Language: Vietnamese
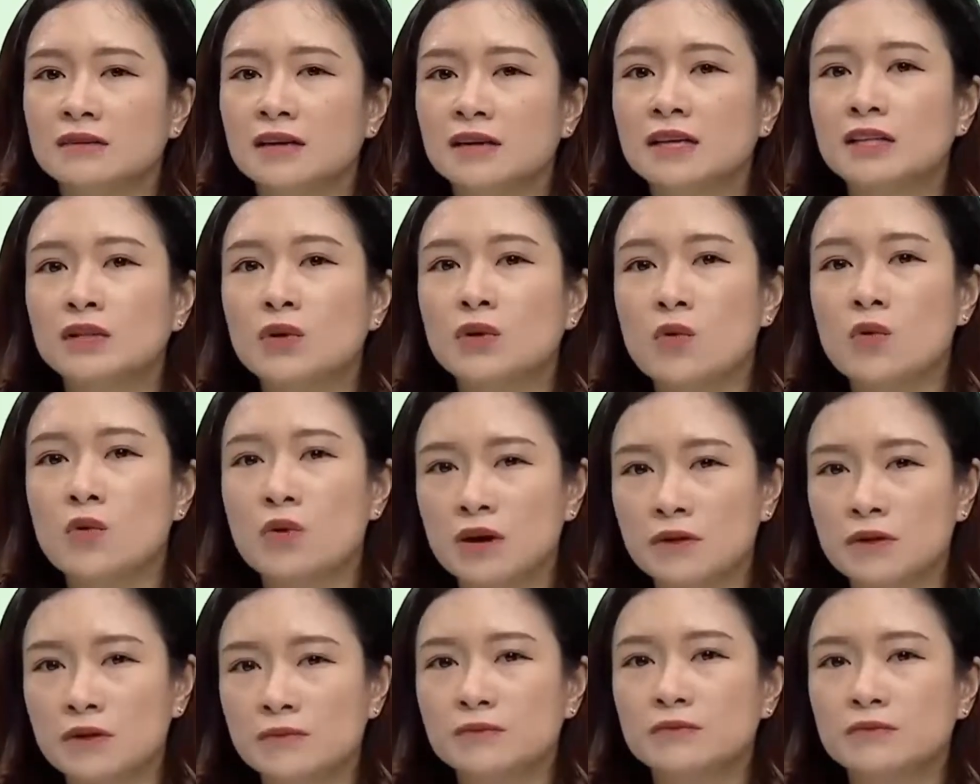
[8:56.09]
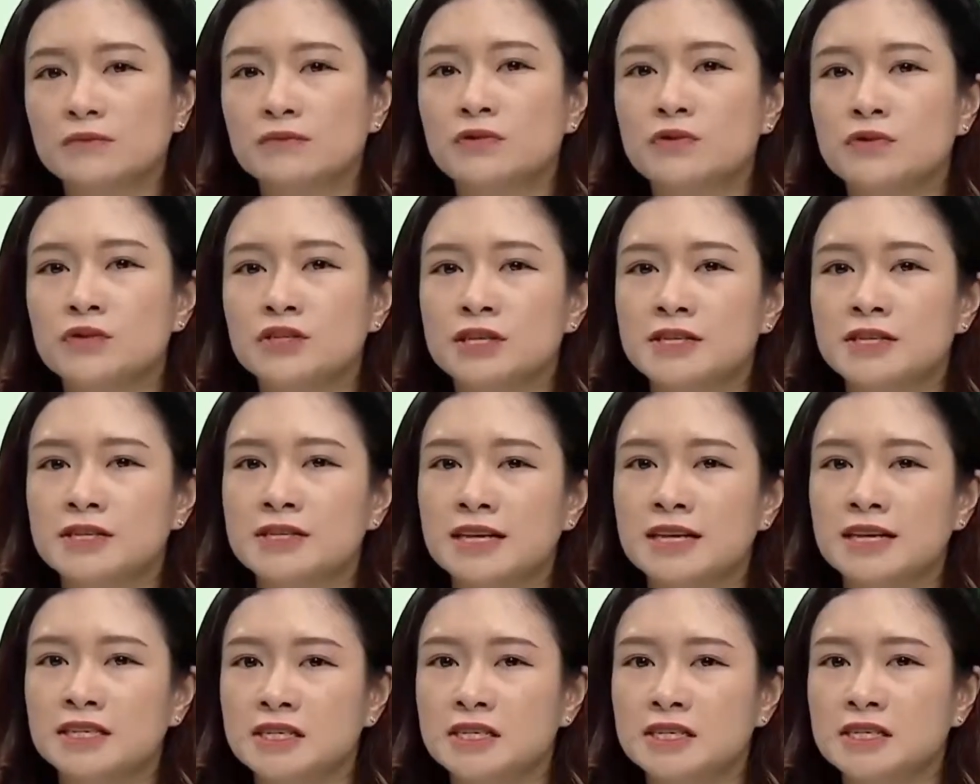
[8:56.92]
những cái tổ hợp vui chơi
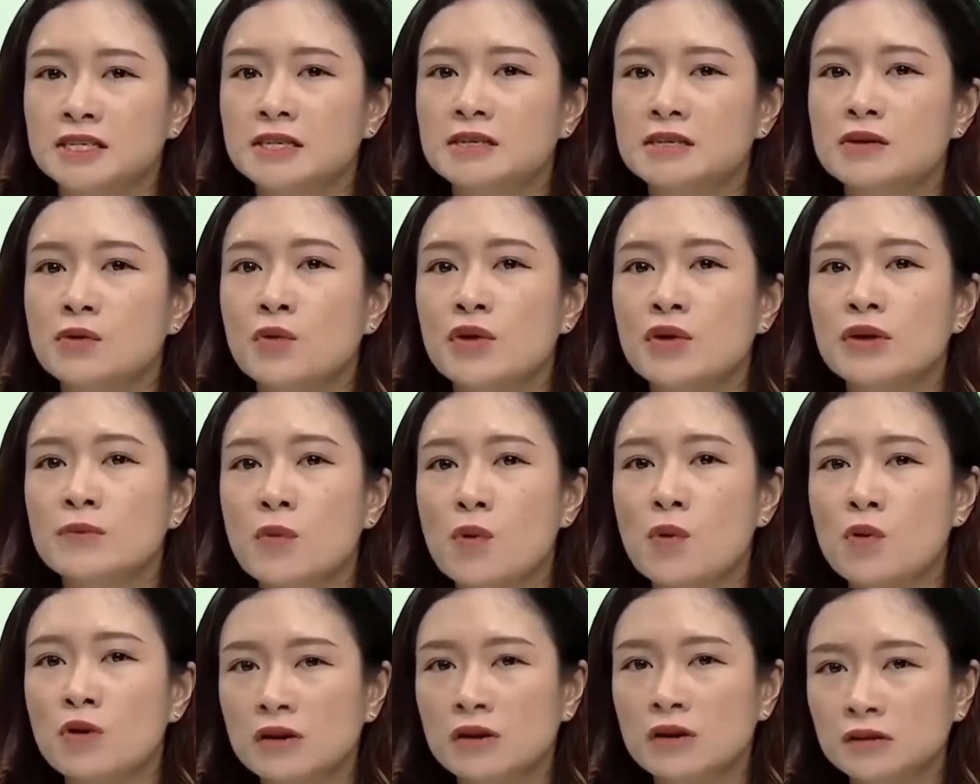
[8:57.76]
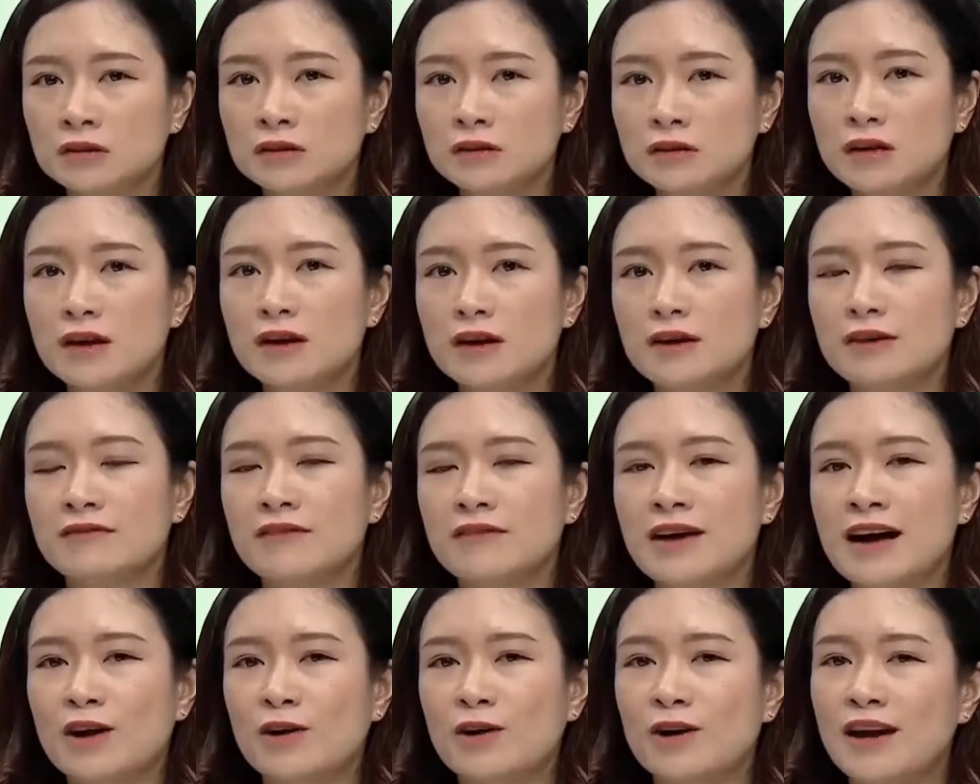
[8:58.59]
giải trí quy mô lớn
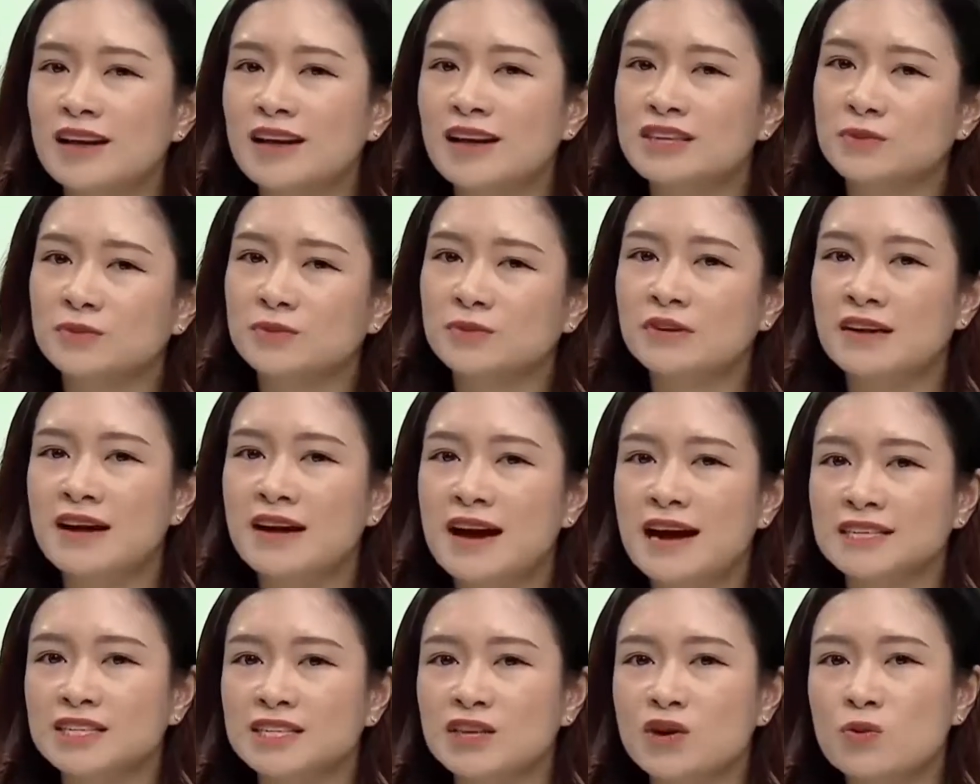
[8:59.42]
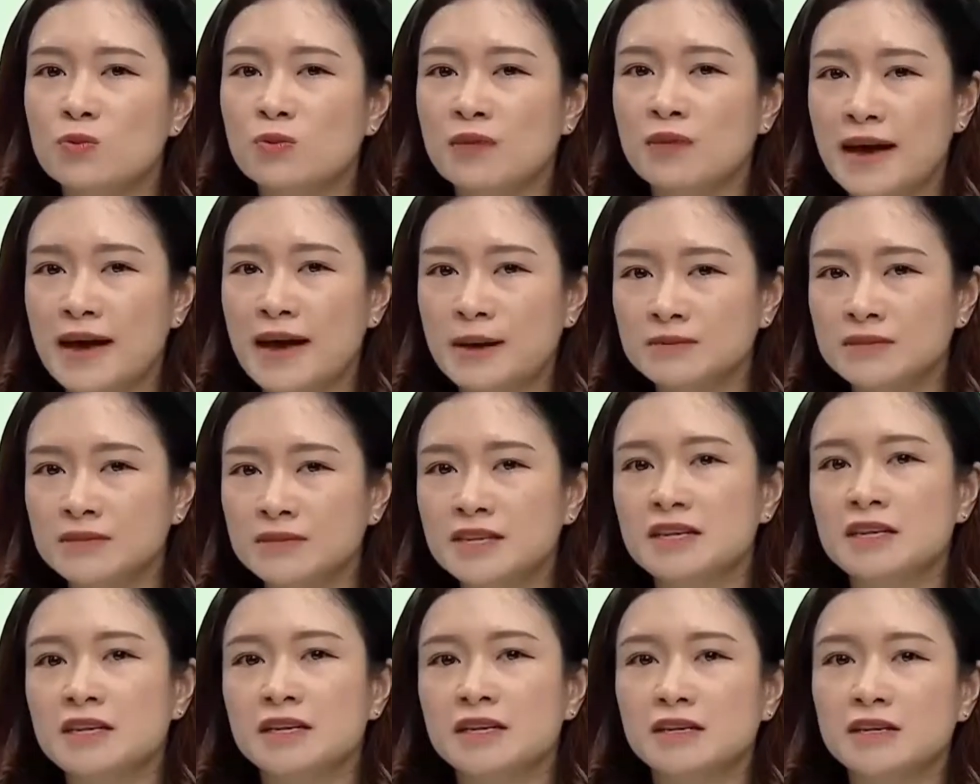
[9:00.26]
và có lẽ là trong tương lai sẽ không kém
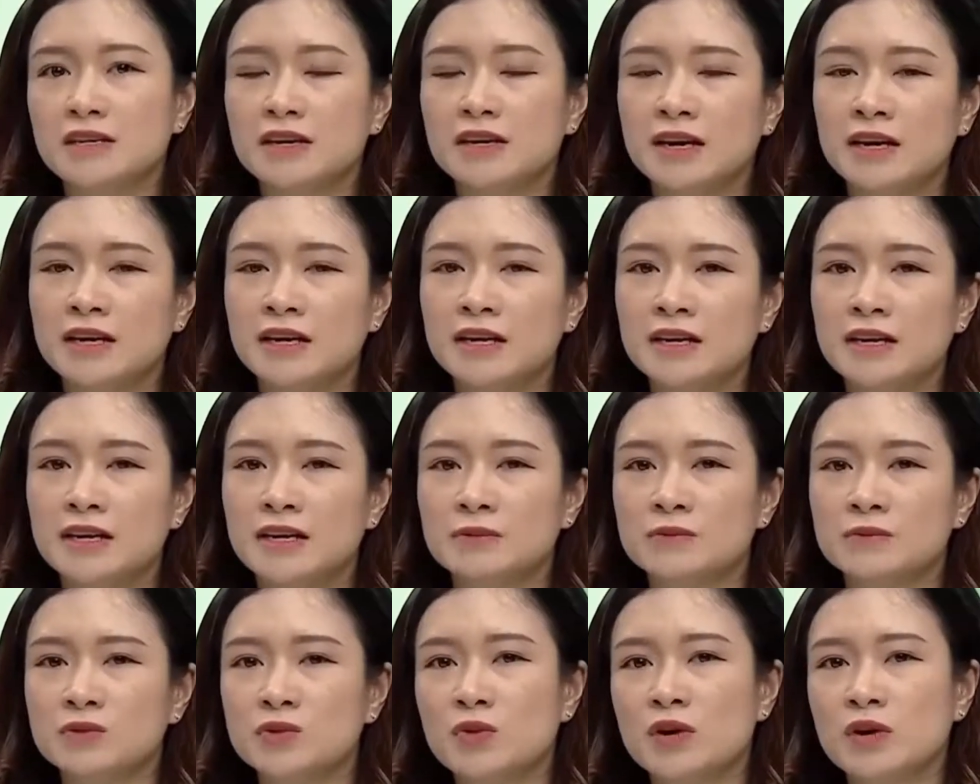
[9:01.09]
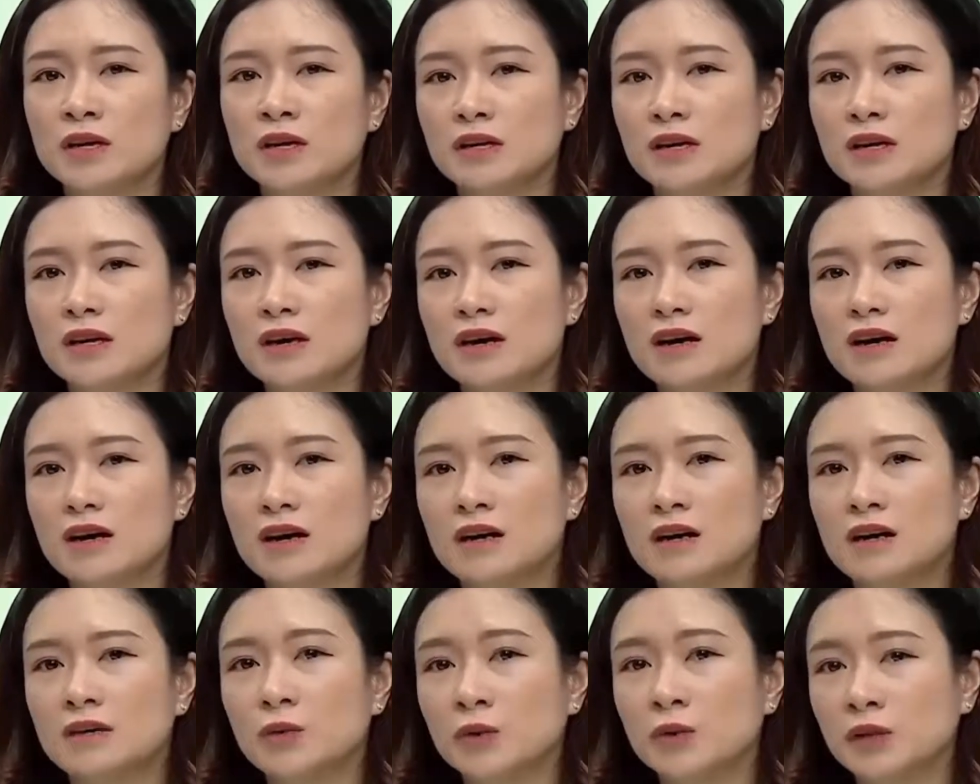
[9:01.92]
gì những cái địa điểm du lịch
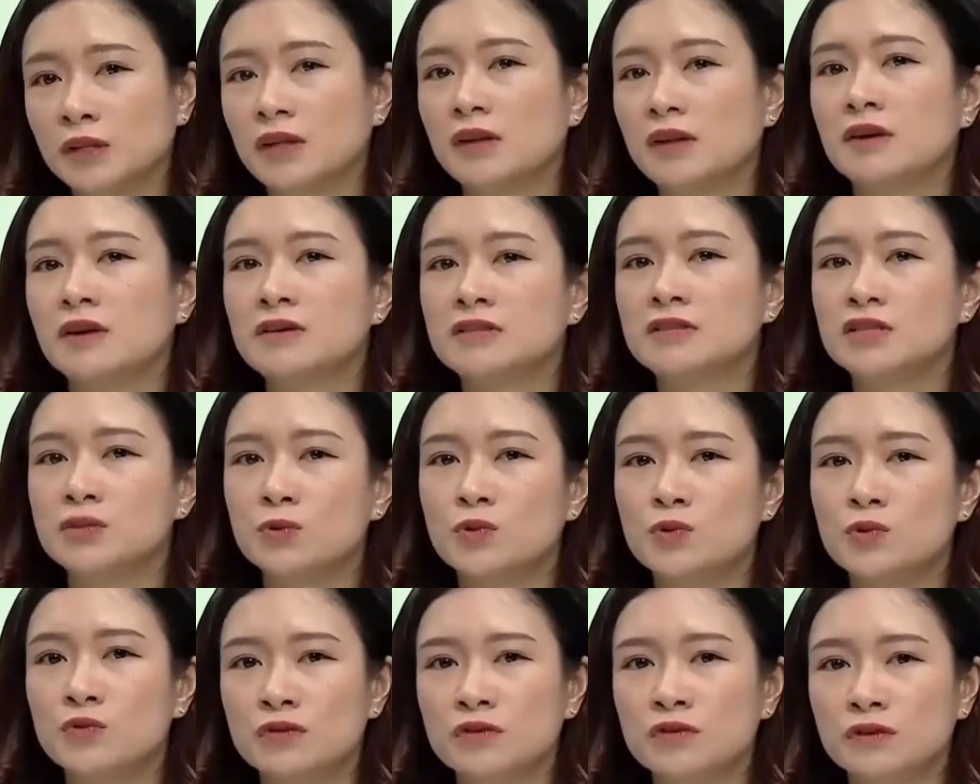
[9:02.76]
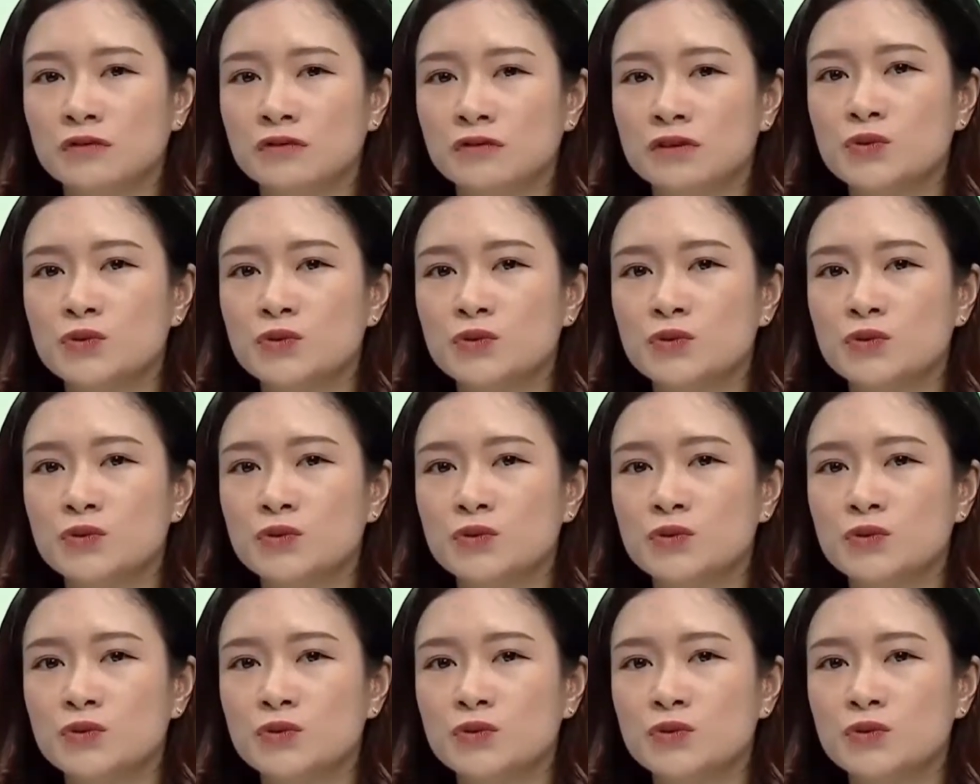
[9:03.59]
uh, nổi tiếng trong khu vực